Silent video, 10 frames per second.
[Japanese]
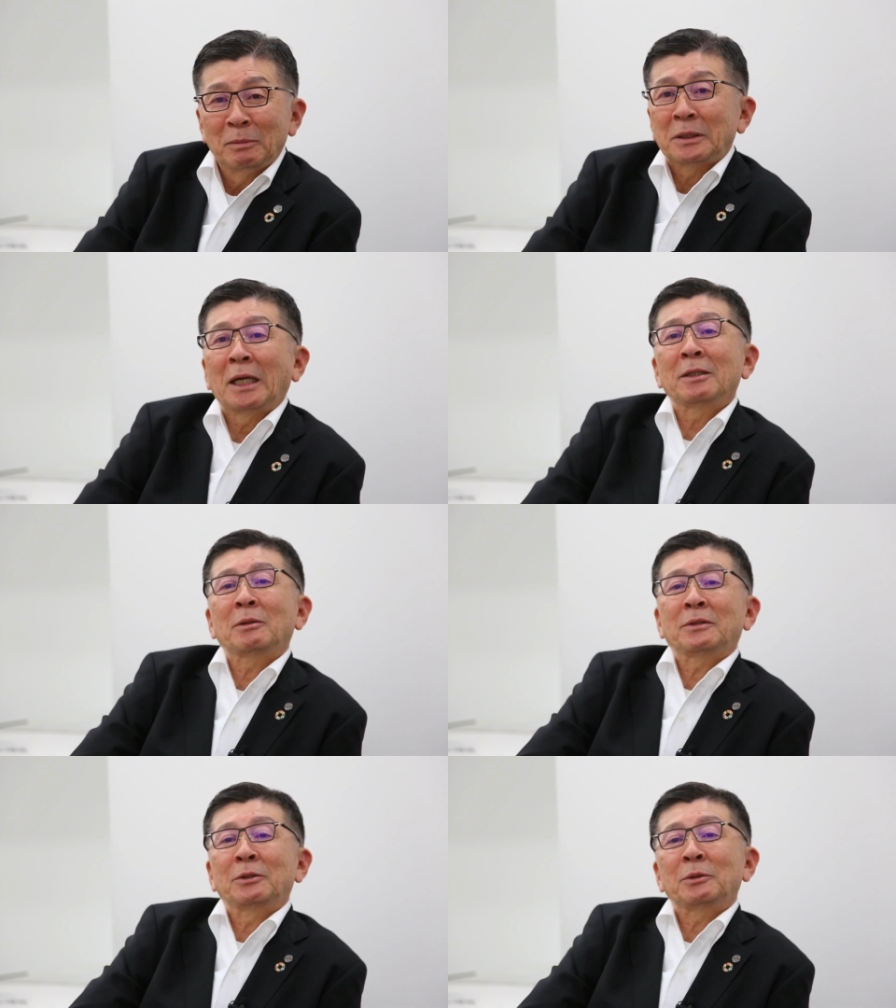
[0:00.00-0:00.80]
まあ、
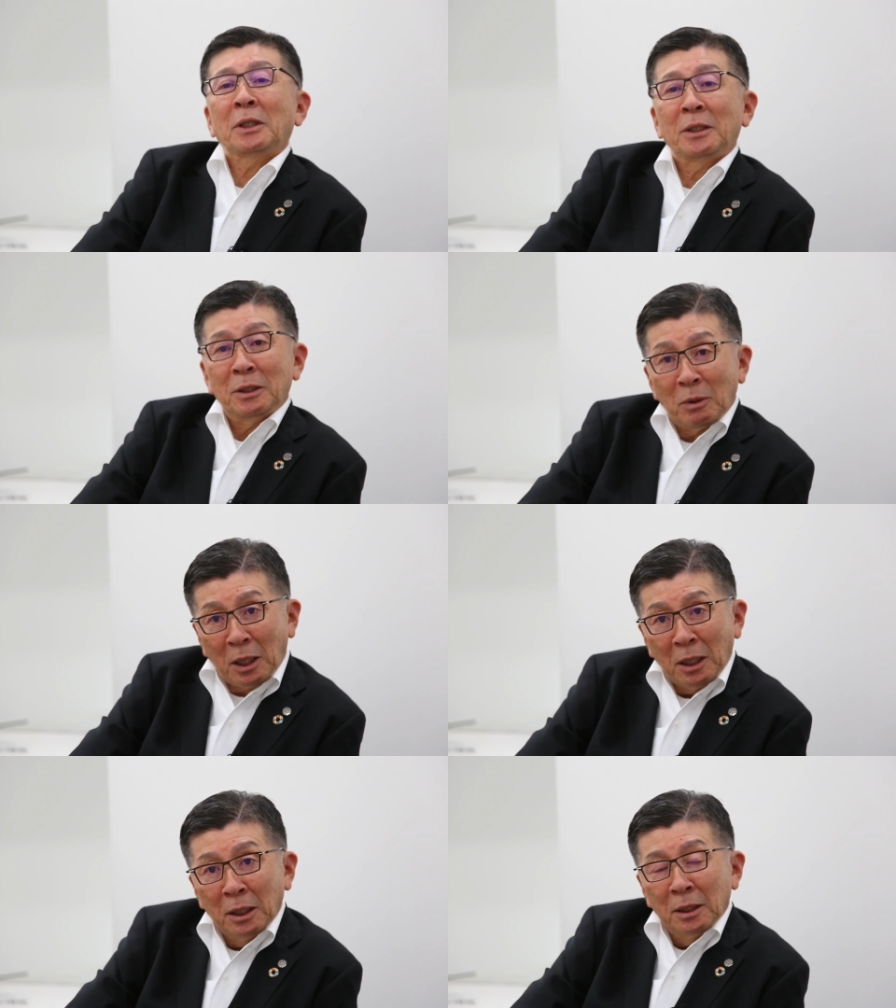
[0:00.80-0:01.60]
最終的に
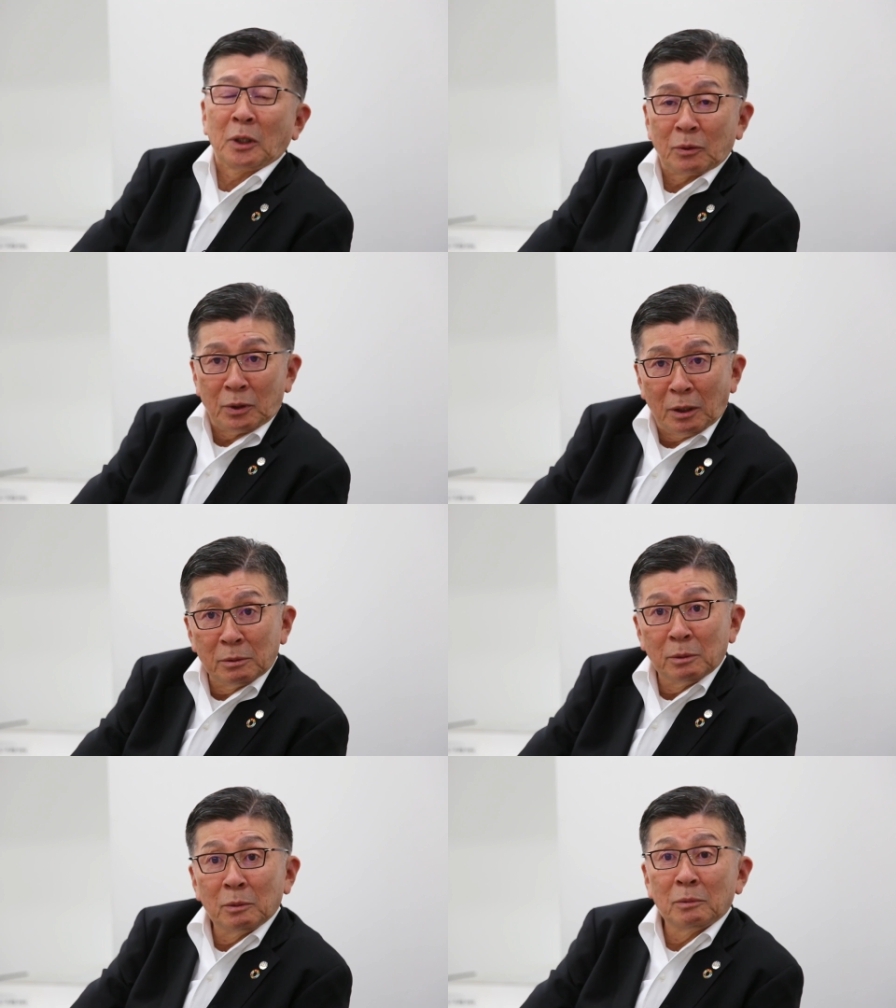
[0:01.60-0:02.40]
はテックさ
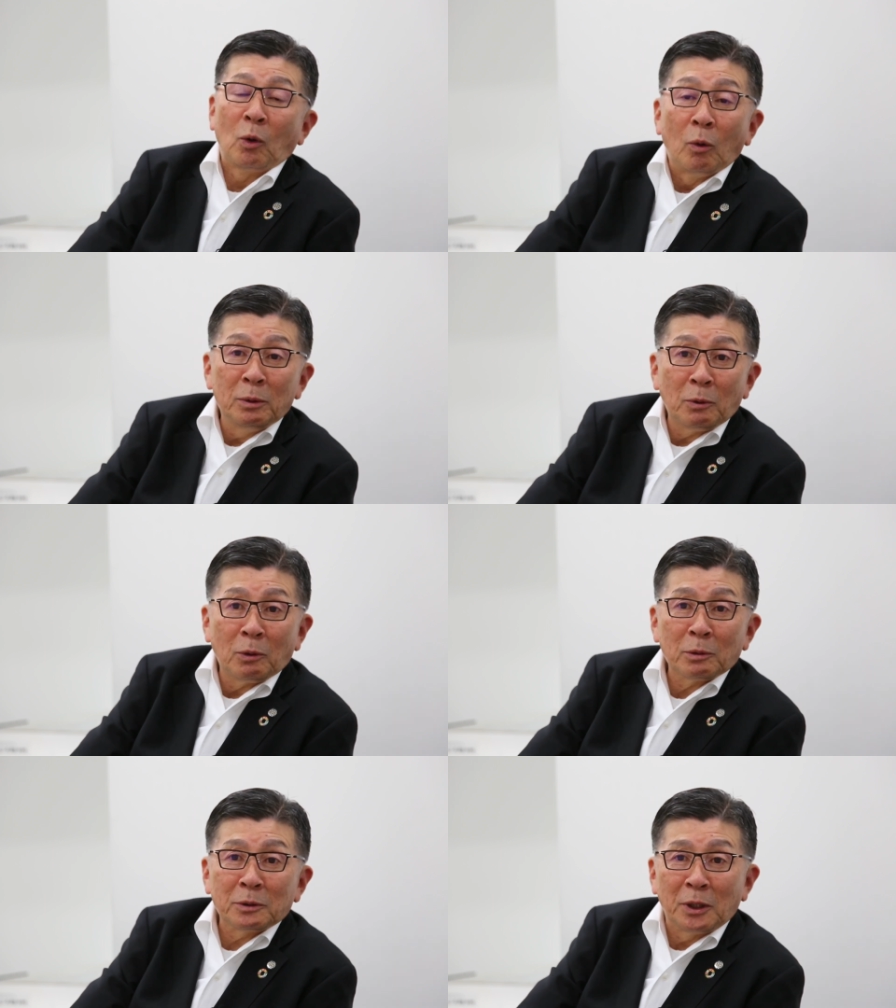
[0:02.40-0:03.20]
んゴミ
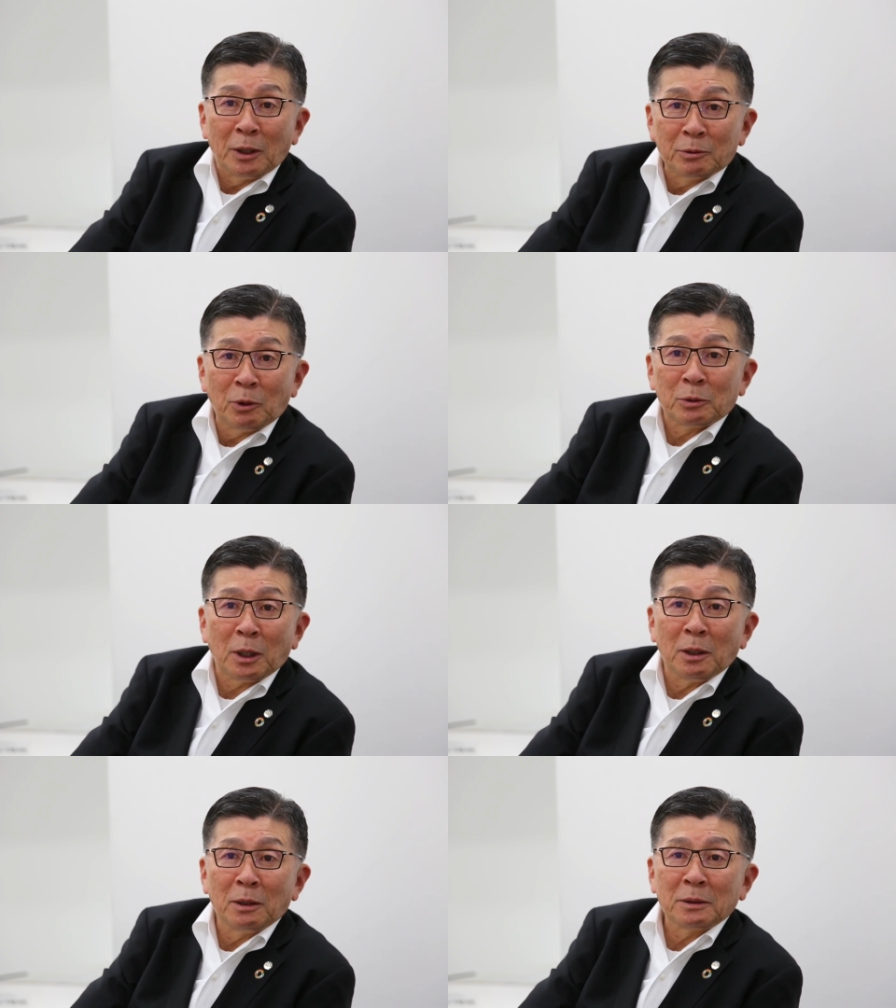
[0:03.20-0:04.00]
も消えるよう
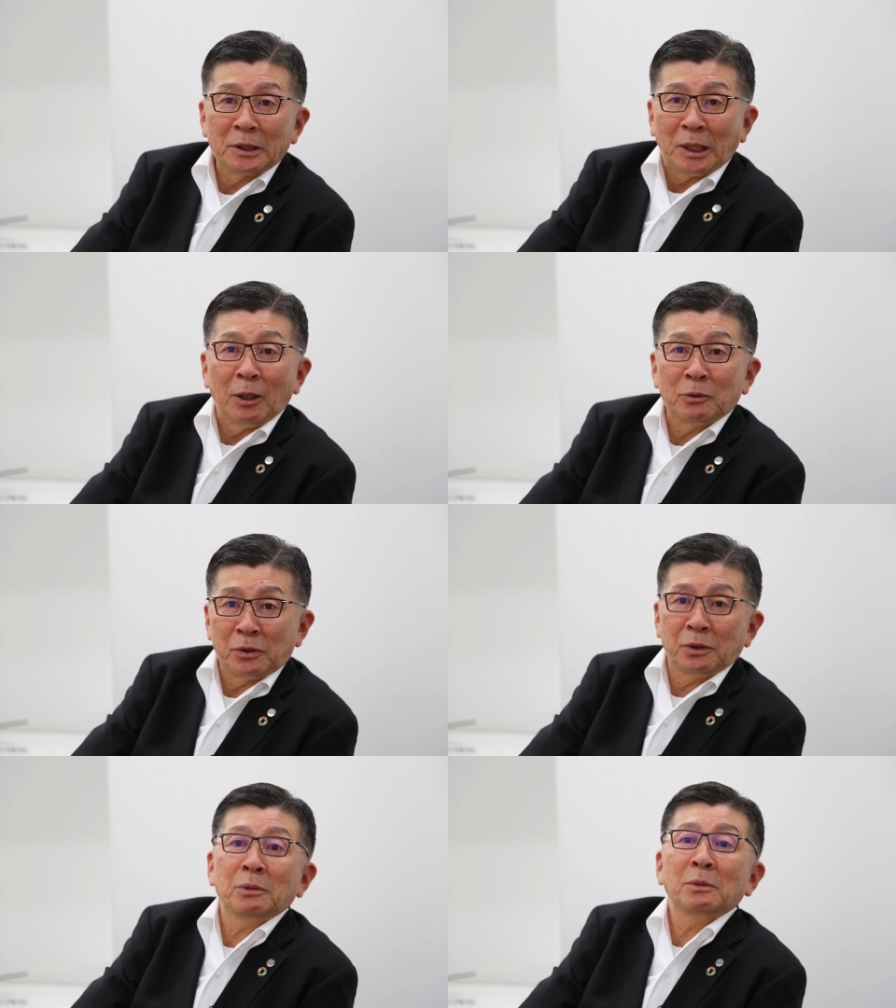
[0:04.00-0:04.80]
な機械を
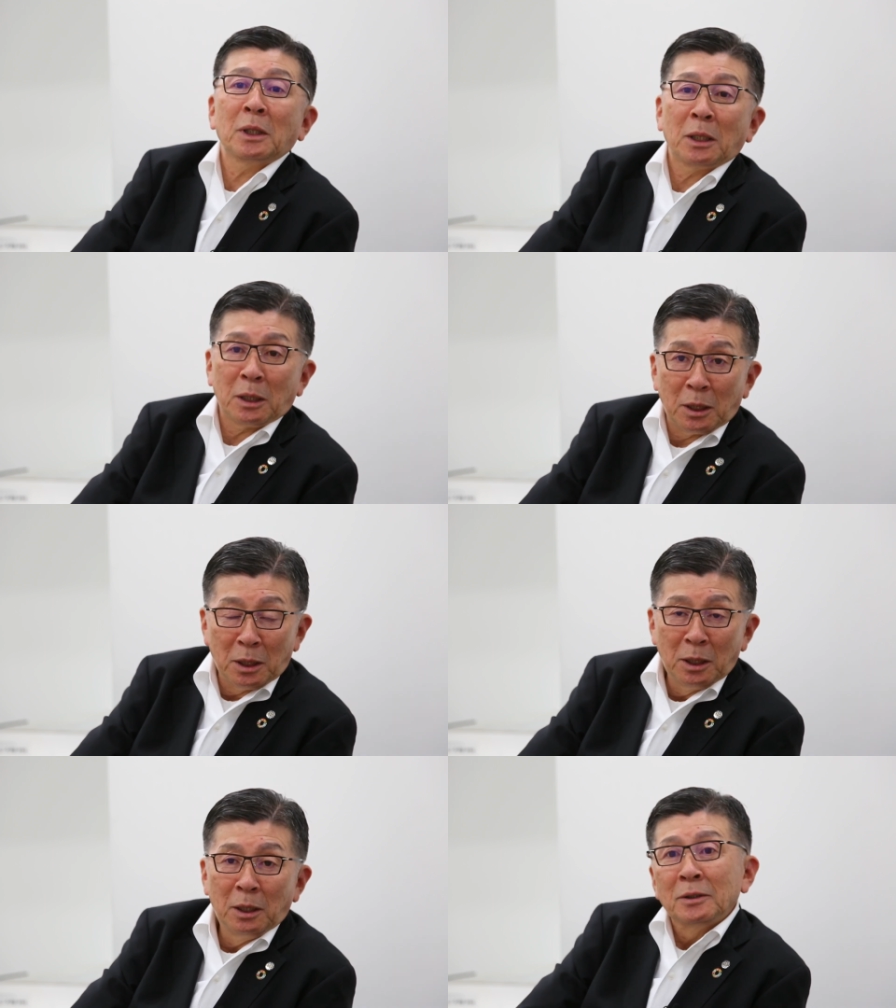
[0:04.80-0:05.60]
作るんだか
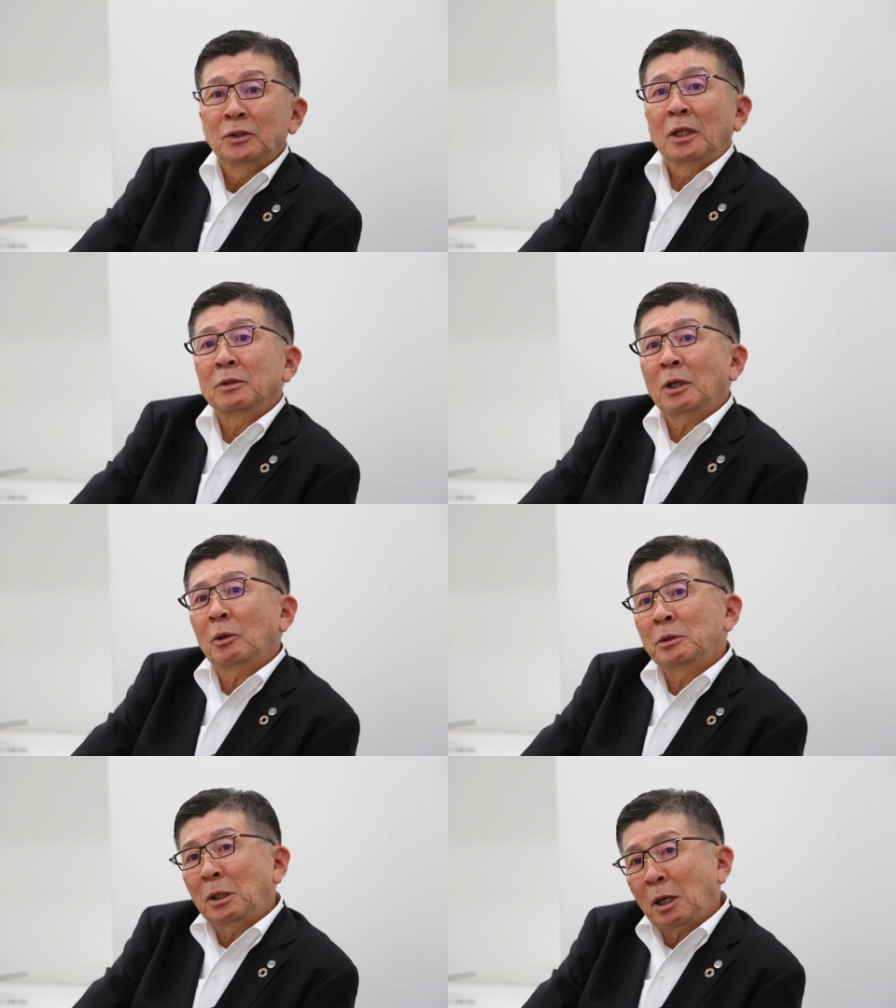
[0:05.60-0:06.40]
ら洗
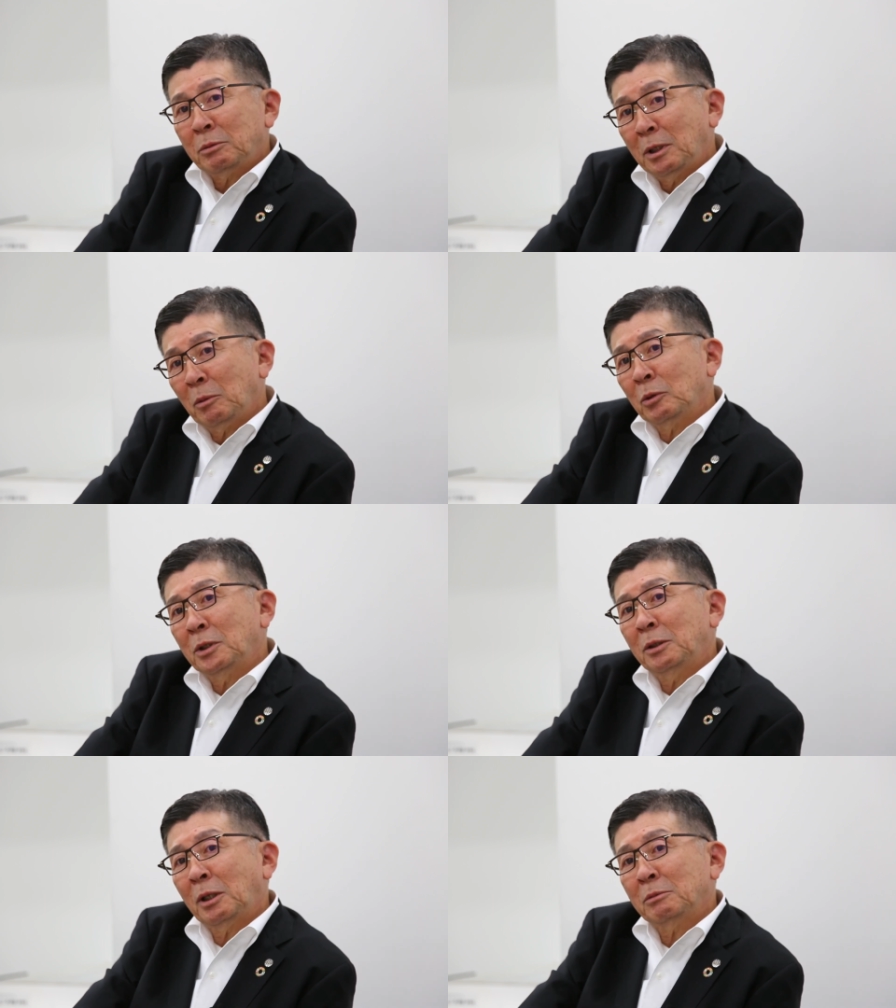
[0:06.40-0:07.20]
剤を入れなくて
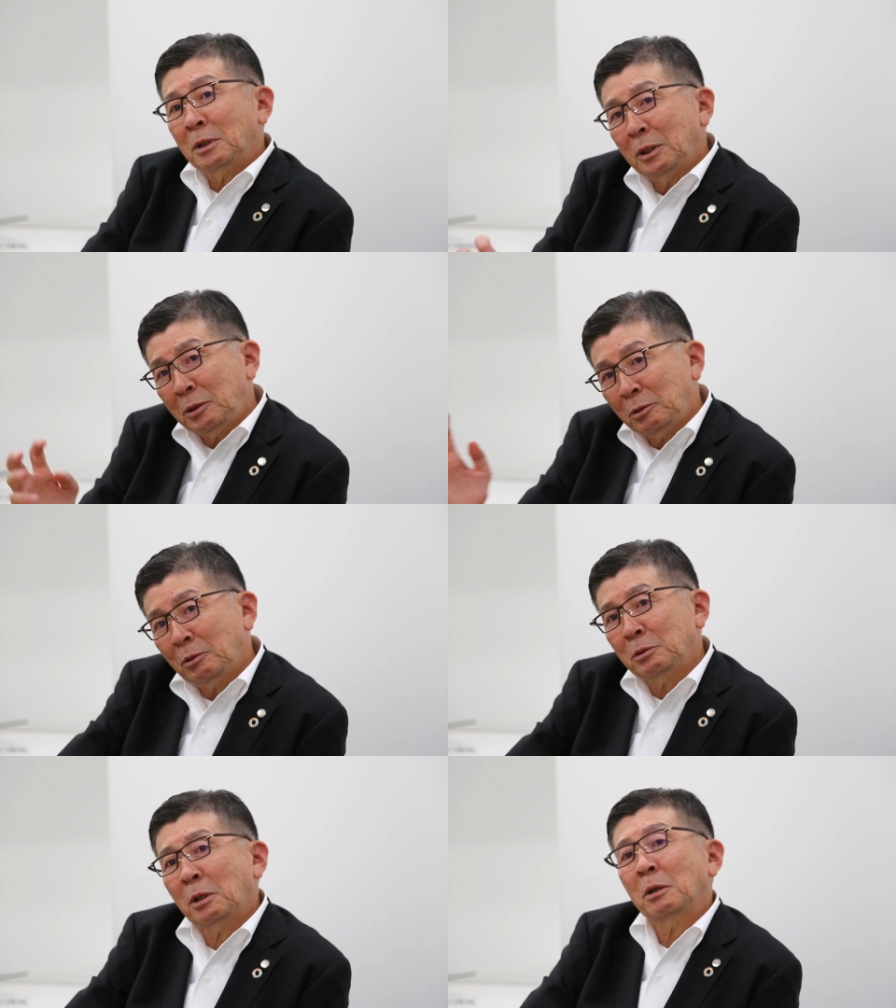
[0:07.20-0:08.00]
も洗濯ができ
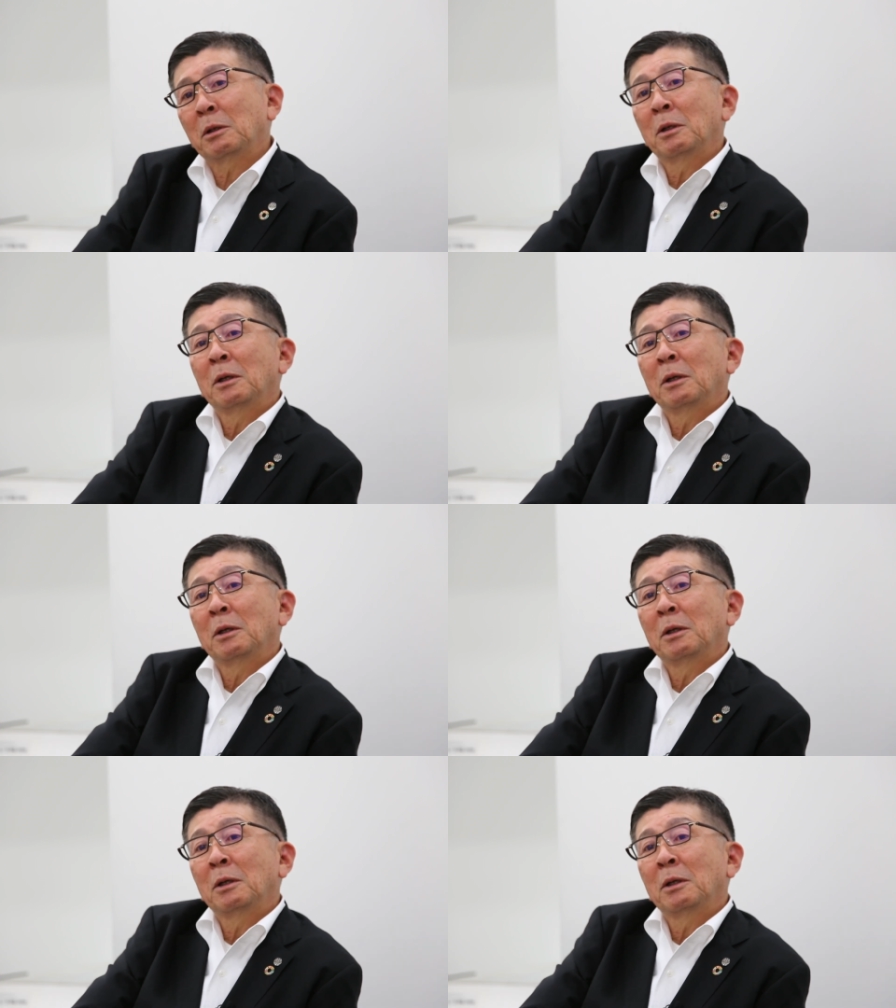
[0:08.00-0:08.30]
るような